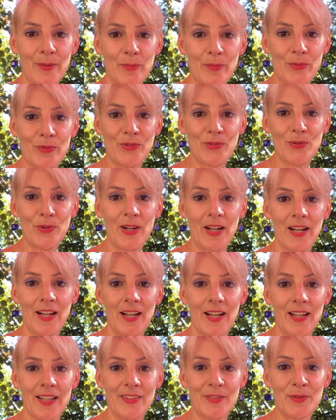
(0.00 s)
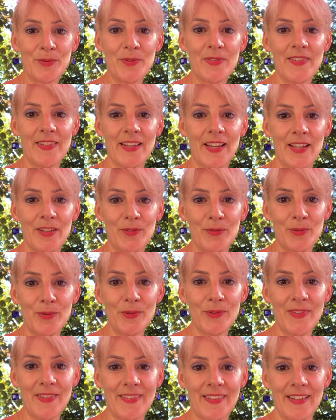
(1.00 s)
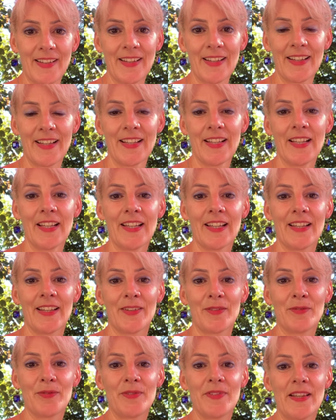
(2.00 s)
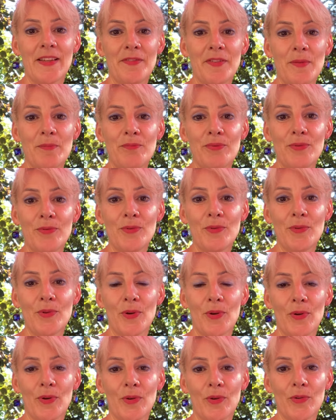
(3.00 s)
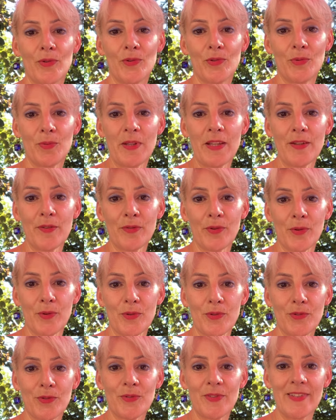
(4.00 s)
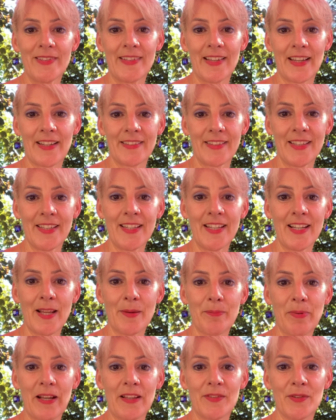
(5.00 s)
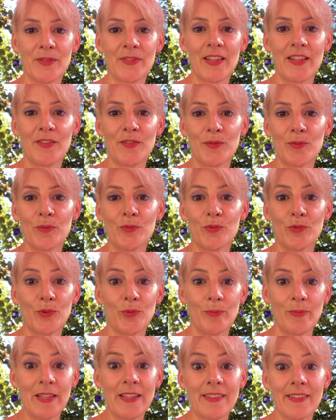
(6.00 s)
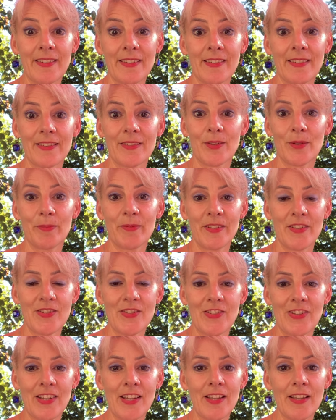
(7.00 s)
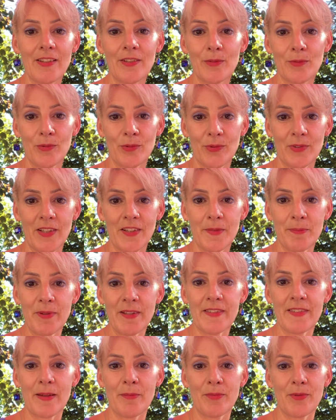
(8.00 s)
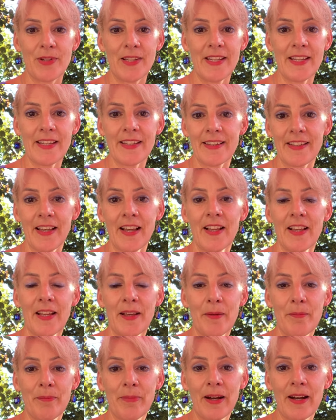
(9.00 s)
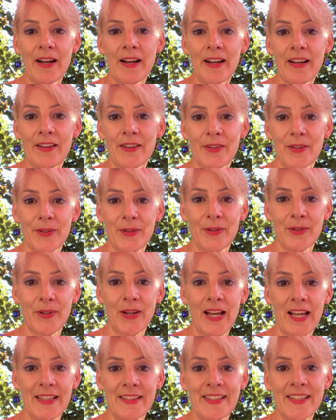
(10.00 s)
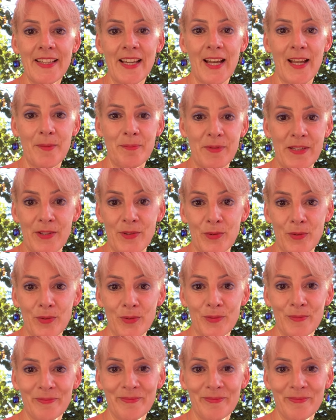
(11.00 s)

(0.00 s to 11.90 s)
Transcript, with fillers: Bonjour à toutes et à tous. Vous avez pu euh, suivre jeudi dernier la présentation du mythe de Psyché sous son aspect symbolique par euh, Annie Alpino.